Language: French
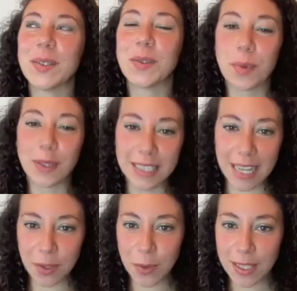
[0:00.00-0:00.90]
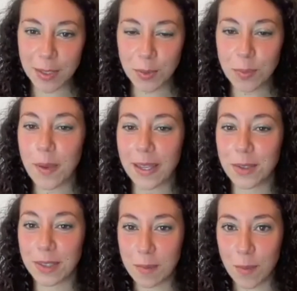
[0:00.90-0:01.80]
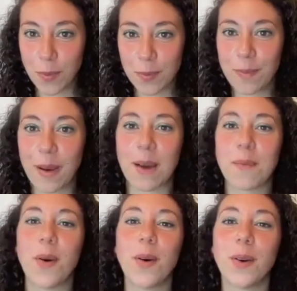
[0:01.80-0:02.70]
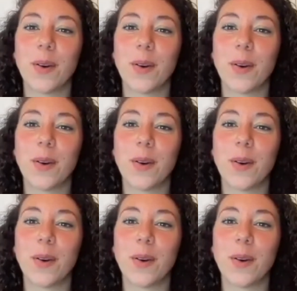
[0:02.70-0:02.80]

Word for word: te poser quelques questions personnellement par rapport